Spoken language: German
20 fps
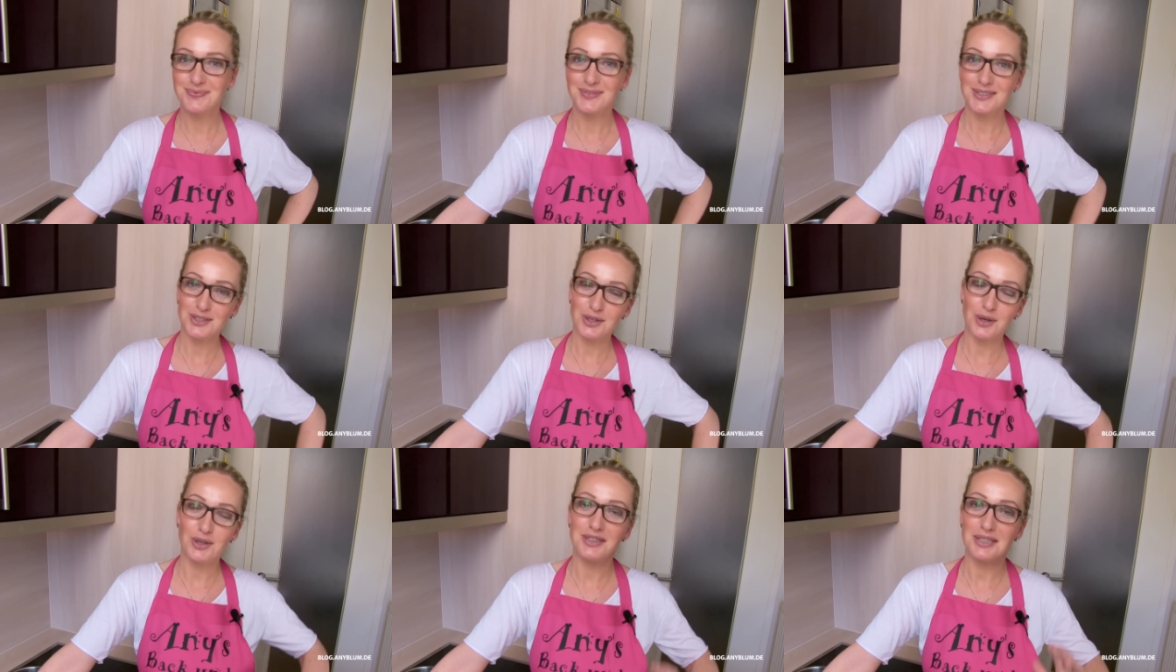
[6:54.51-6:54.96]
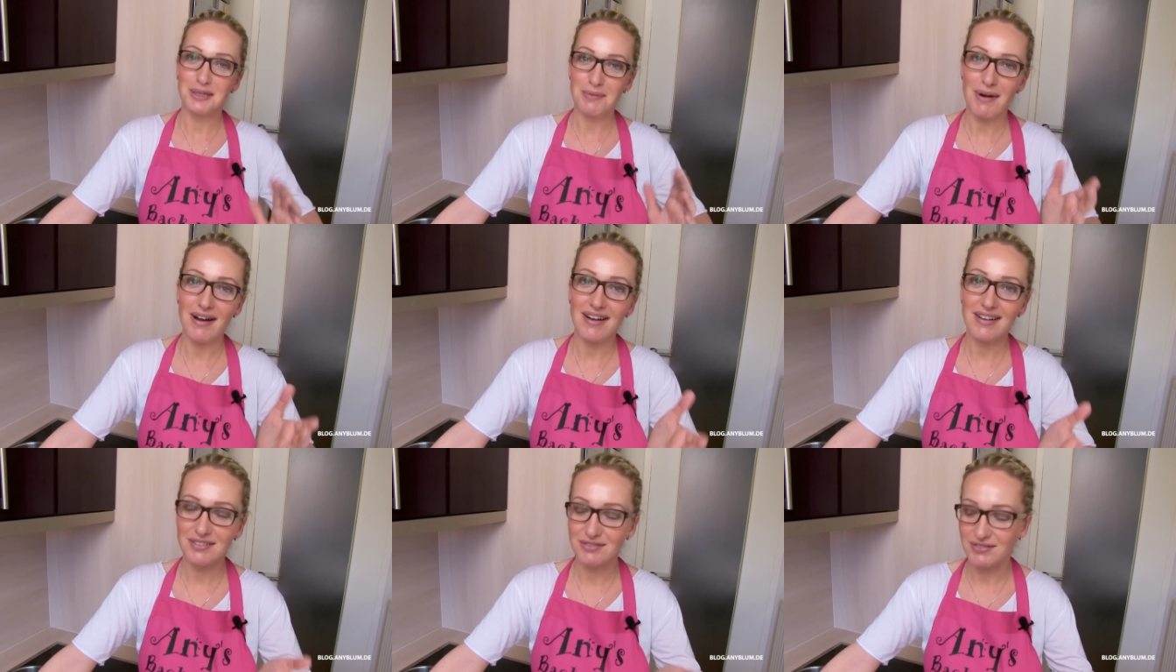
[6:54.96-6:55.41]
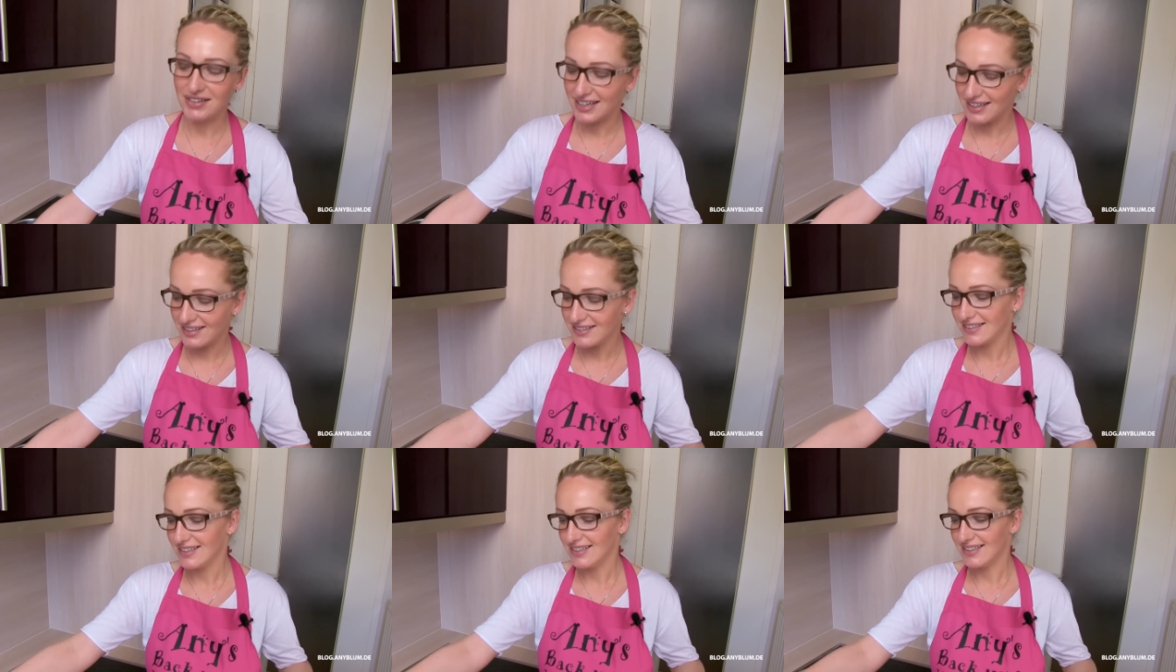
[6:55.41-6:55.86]
Das könnt ihr machen,
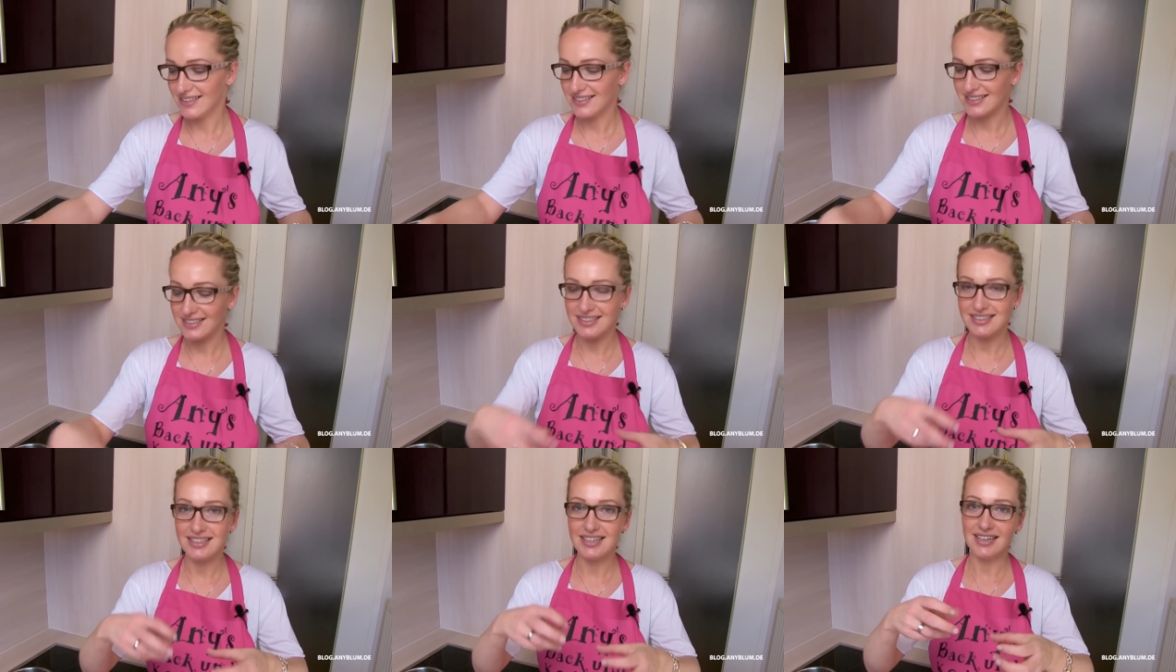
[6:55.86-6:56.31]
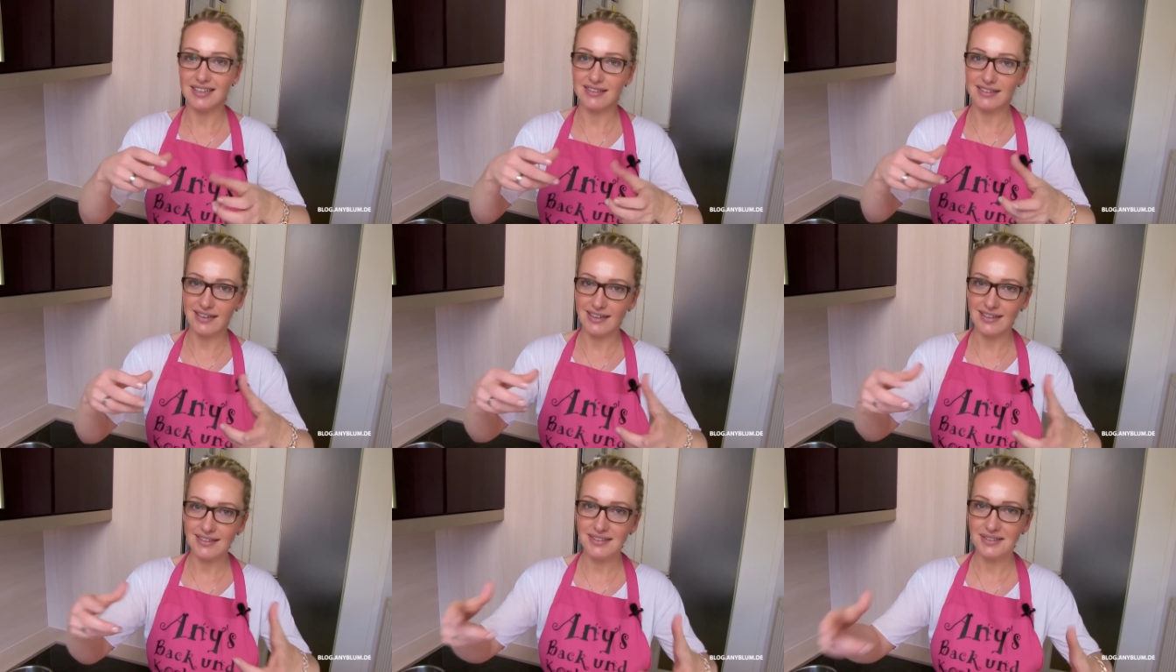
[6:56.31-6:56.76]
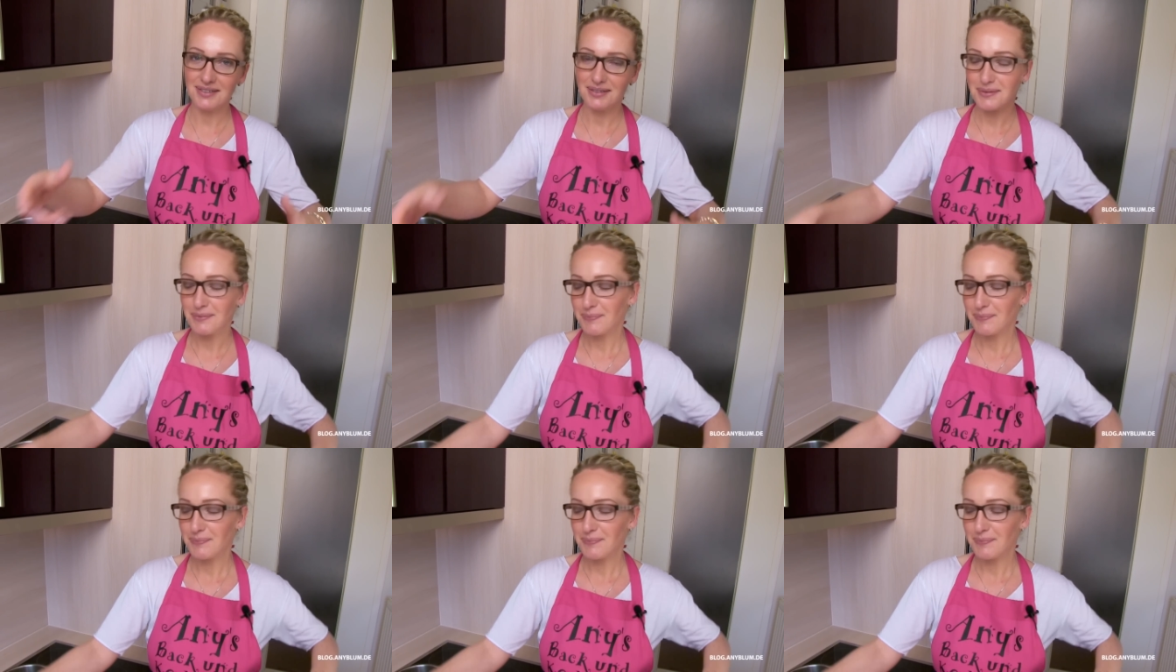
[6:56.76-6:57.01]
während ihr die Dinger dreht.